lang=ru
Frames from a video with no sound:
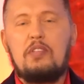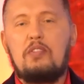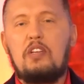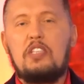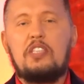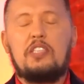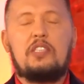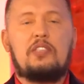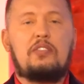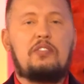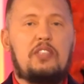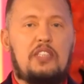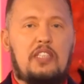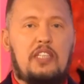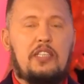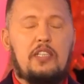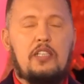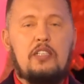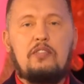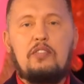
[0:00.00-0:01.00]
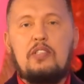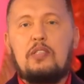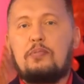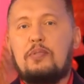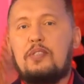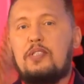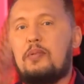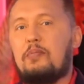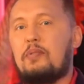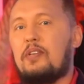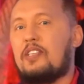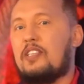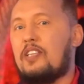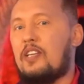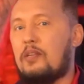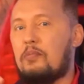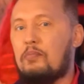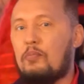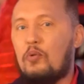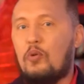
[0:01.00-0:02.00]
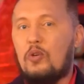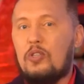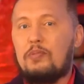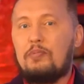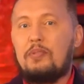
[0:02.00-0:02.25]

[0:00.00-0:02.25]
за ваше свидетельство. Спасибо, Екатеринбург,